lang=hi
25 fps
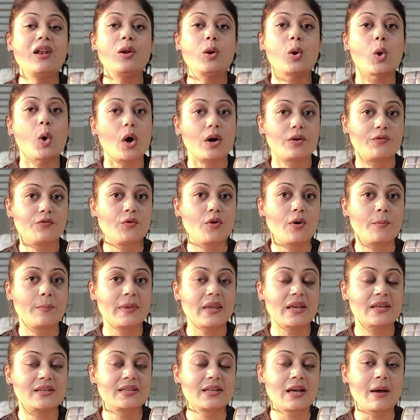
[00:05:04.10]
अ लॉट फ्रॉम
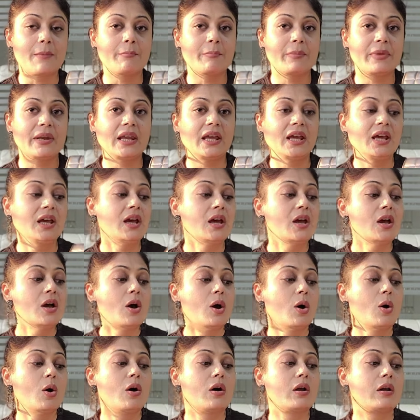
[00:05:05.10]
दिस कंपनी
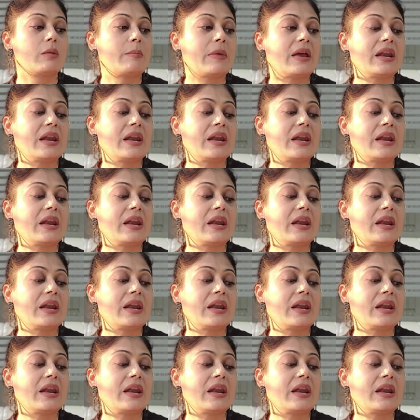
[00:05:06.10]
और